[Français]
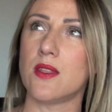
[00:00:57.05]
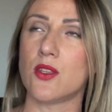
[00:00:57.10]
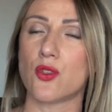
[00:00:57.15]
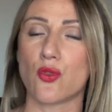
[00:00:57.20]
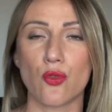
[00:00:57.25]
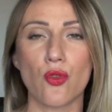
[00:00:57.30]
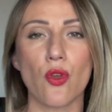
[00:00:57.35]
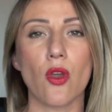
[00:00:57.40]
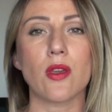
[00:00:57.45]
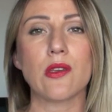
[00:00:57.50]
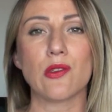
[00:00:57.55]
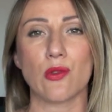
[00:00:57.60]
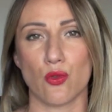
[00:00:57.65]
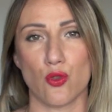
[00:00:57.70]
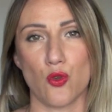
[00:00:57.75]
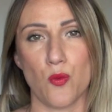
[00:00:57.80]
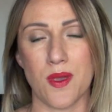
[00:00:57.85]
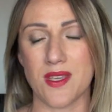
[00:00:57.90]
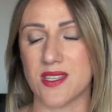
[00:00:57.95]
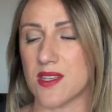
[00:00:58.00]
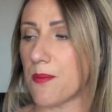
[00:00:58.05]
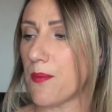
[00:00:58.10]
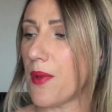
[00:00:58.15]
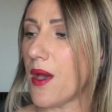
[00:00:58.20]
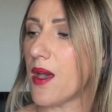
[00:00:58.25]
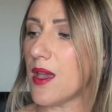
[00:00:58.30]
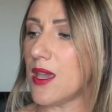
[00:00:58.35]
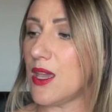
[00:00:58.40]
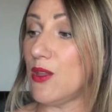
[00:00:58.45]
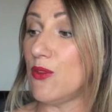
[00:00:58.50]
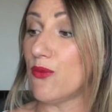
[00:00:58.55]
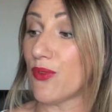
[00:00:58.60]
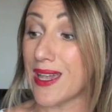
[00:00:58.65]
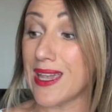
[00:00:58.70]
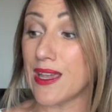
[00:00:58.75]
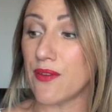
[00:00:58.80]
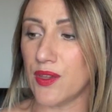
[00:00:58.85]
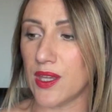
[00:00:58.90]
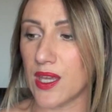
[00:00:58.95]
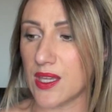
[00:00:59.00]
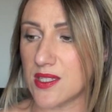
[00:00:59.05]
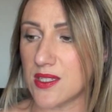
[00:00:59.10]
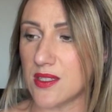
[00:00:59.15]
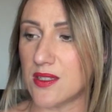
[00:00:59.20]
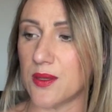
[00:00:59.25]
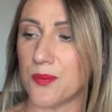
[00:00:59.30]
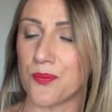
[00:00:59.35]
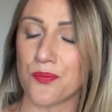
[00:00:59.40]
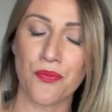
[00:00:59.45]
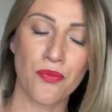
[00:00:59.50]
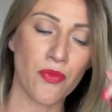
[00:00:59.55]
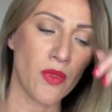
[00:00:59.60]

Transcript: des odeurs qui sont super sympas et une vraie efficacité.